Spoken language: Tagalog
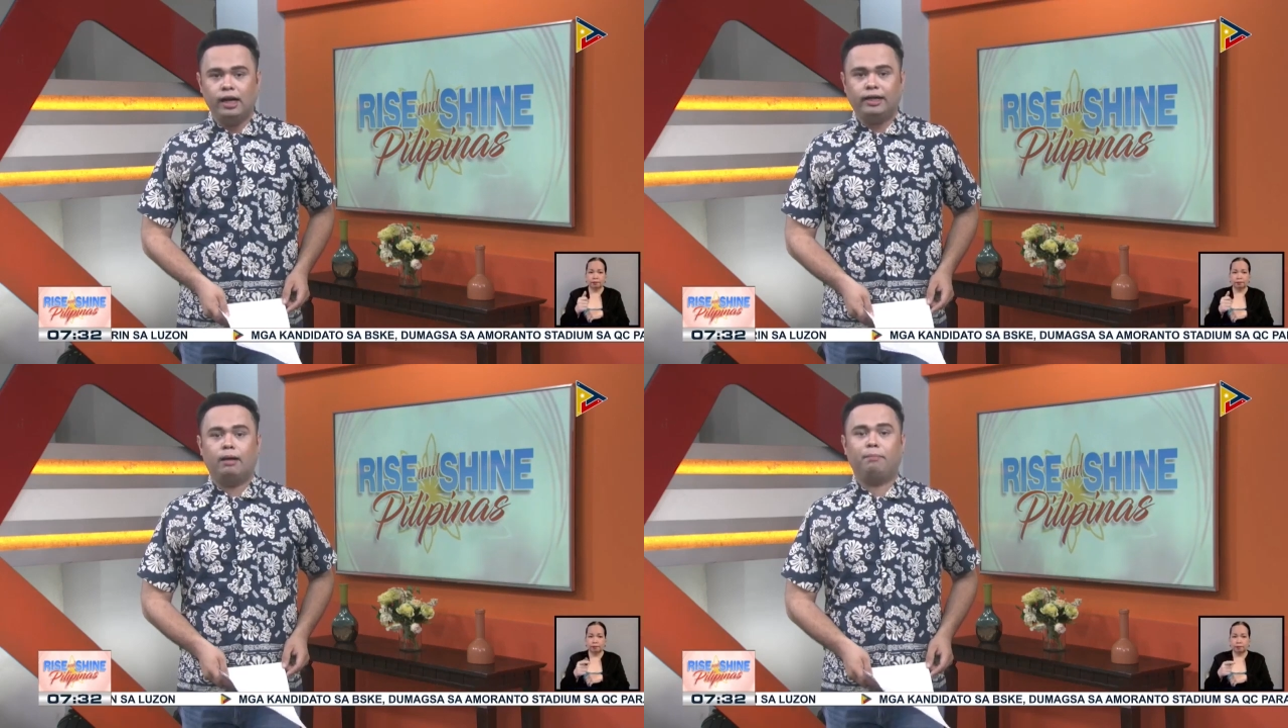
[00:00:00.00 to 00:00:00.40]

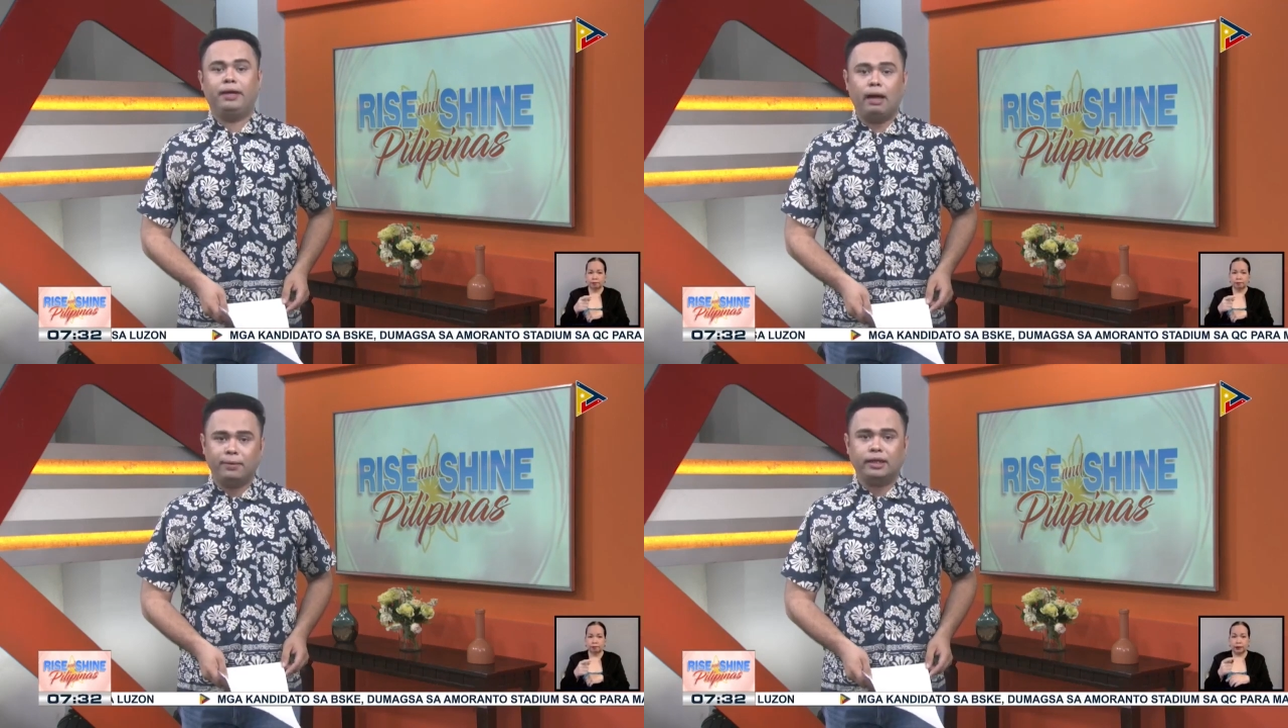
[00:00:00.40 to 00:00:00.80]
na
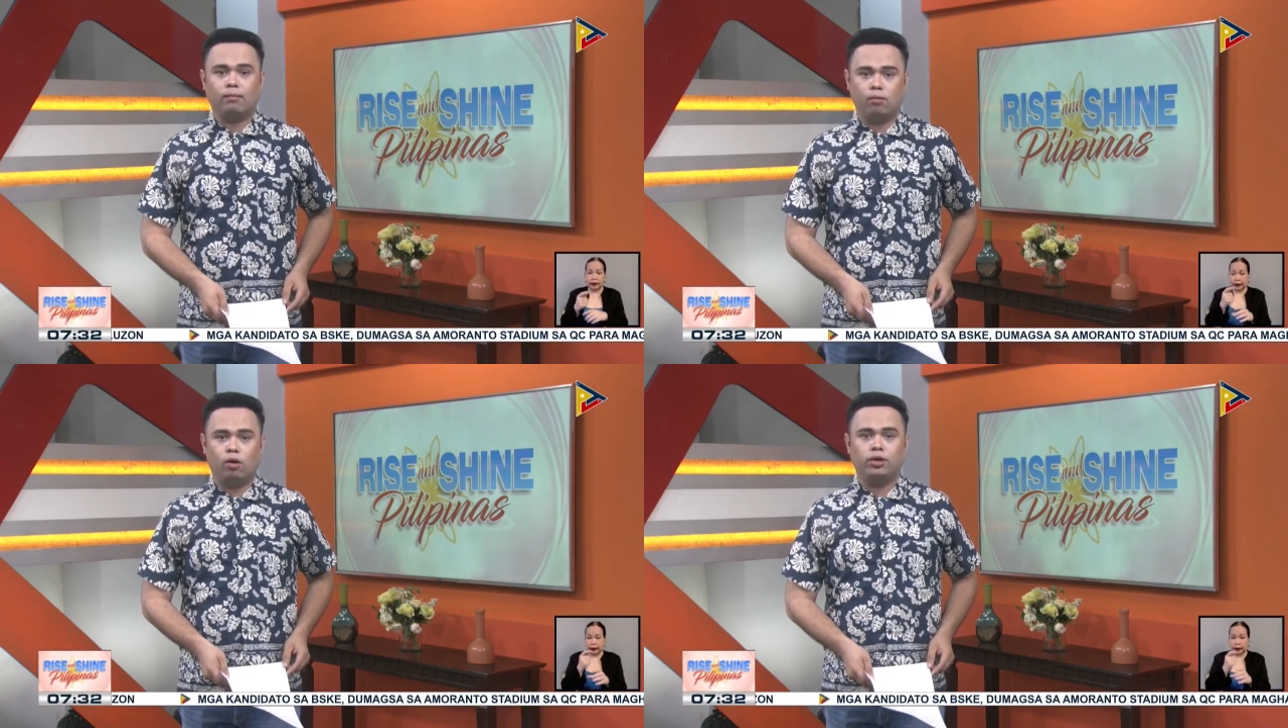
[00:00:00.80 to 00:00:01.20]

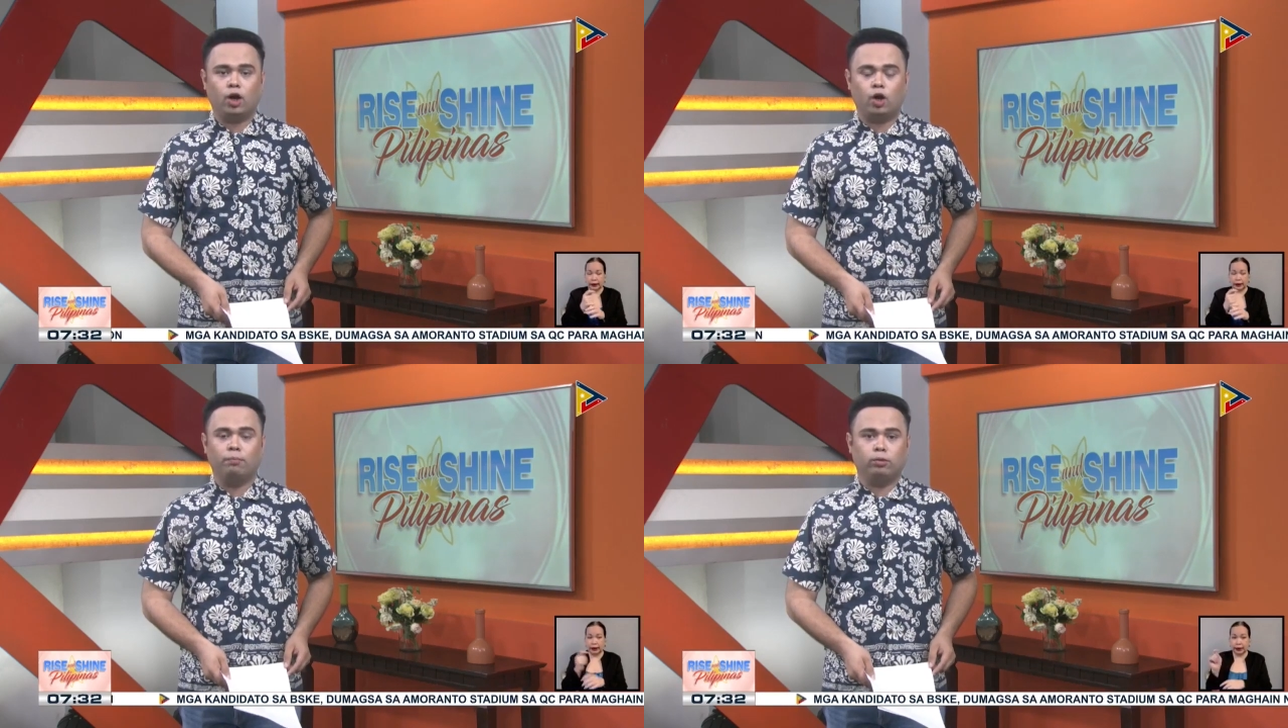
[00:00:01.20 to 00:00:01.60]
pinapatakbo ng
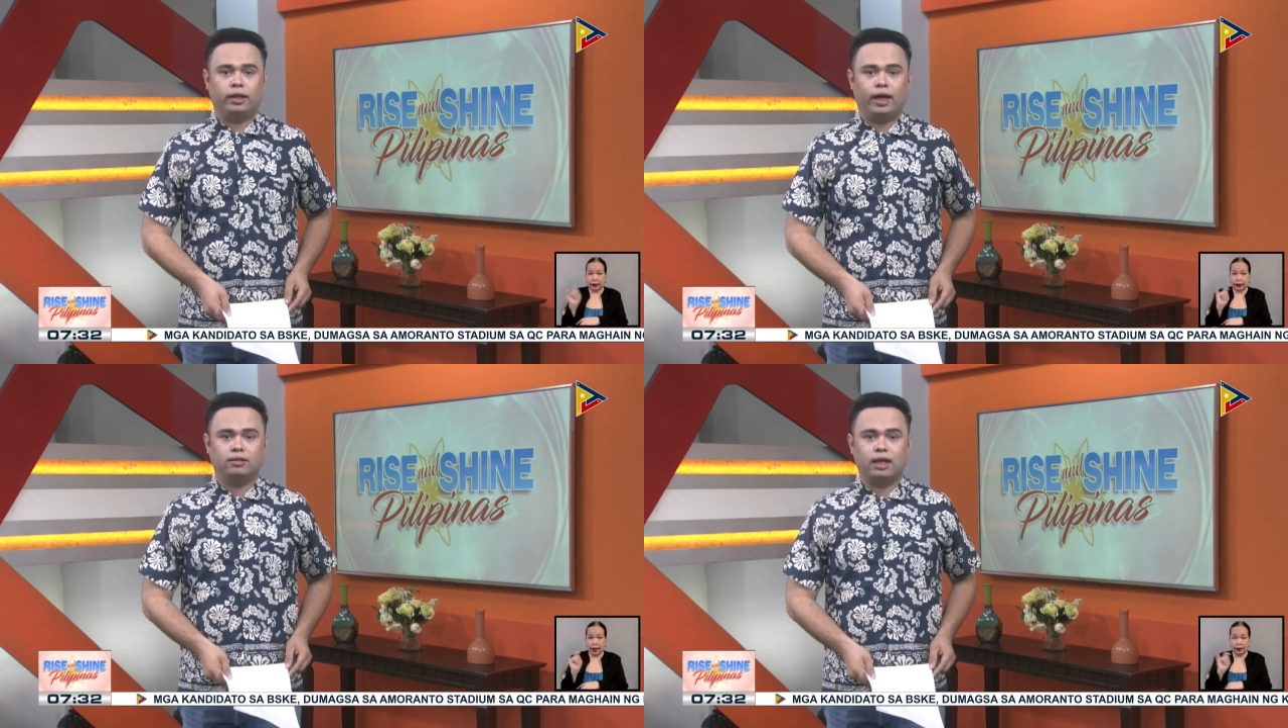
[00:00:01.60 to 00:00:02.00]

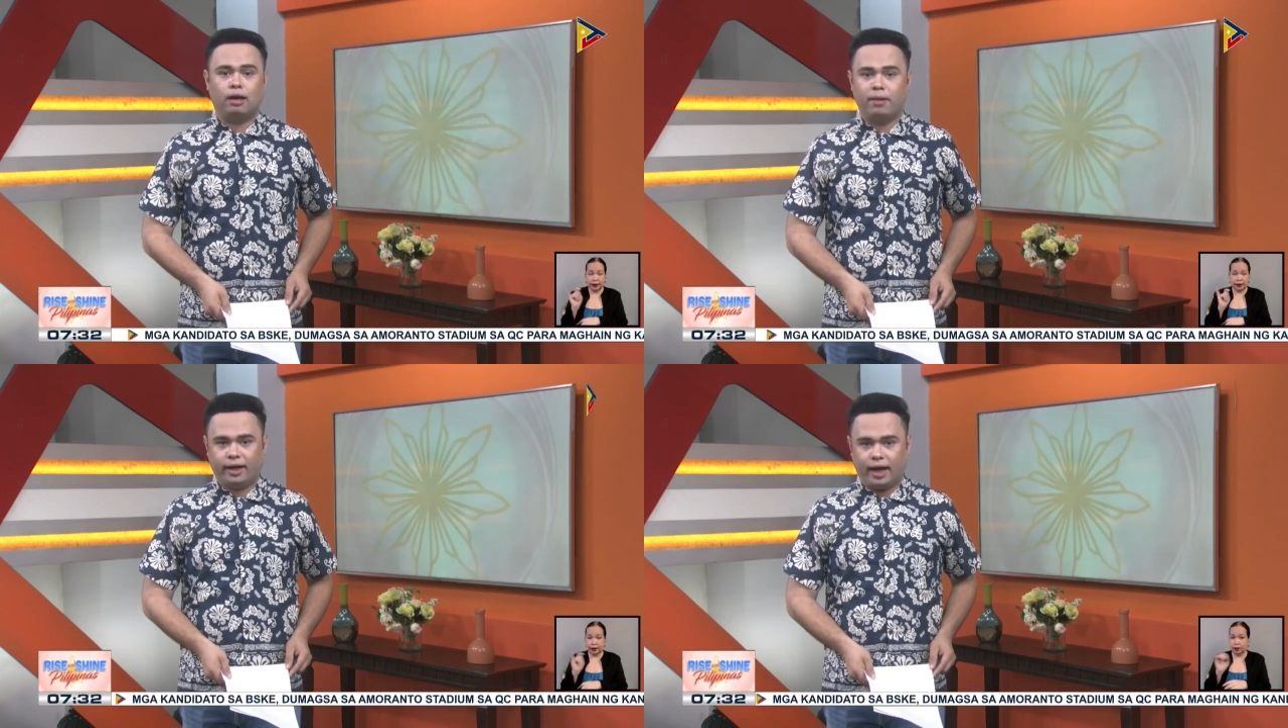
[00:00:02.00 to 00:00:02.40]
computer sa
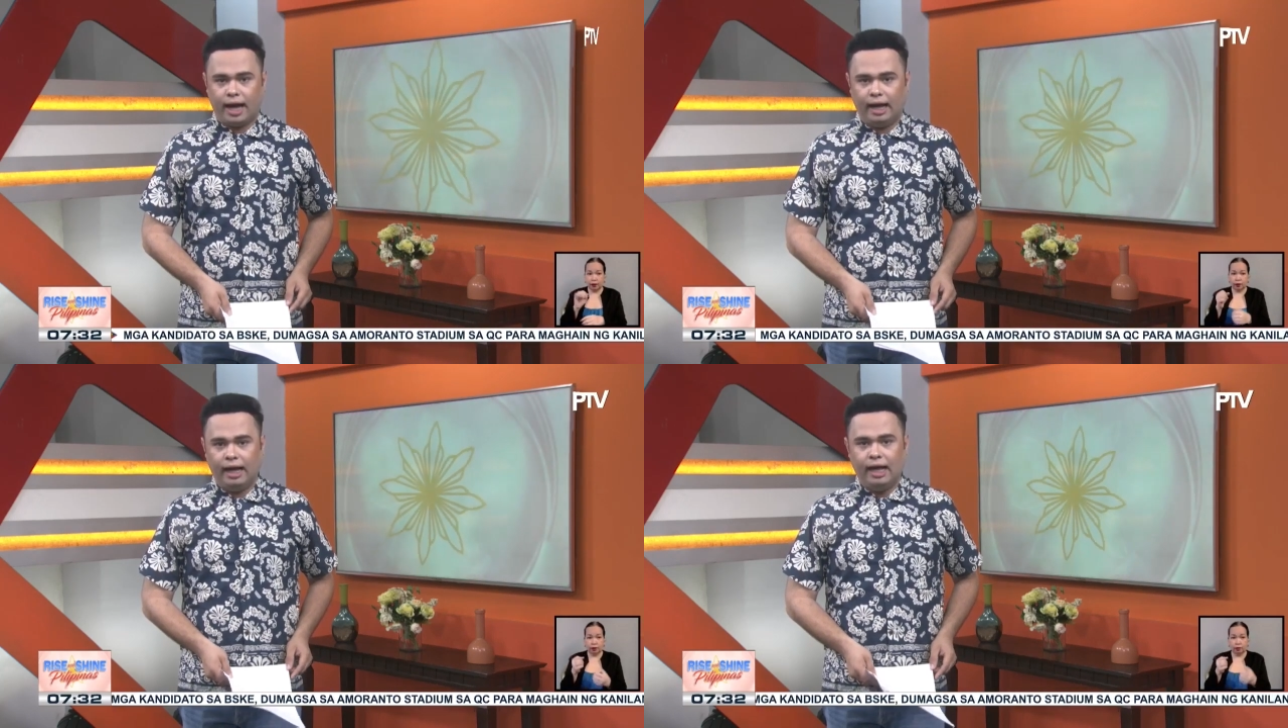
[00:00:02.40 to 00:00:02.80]

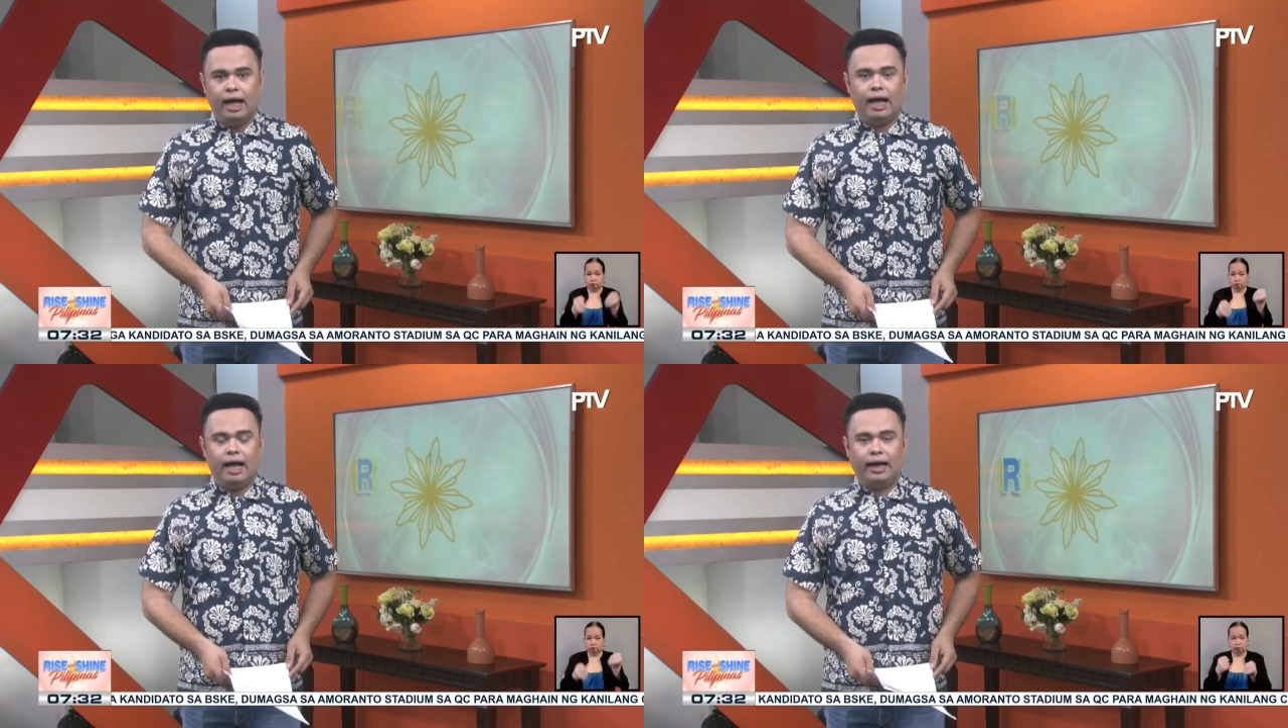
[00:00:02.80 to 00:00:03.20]
Amerika.
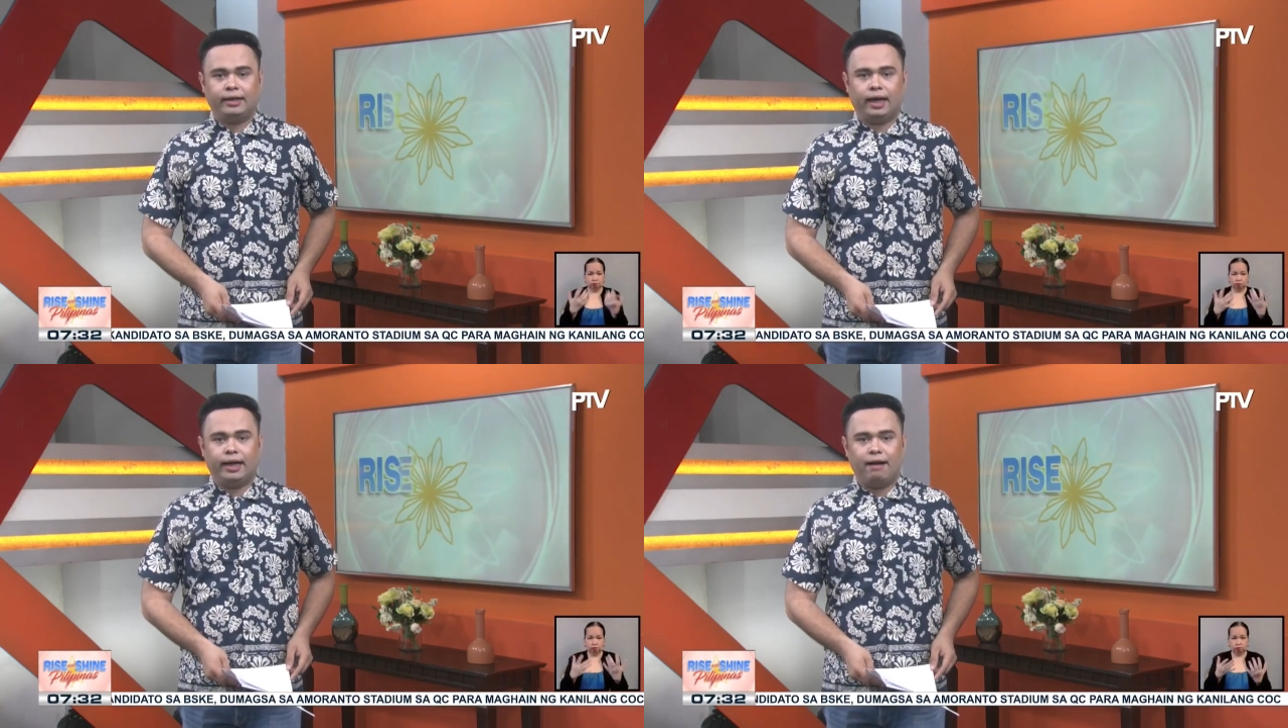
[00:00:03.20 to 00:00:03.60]
Ayon kay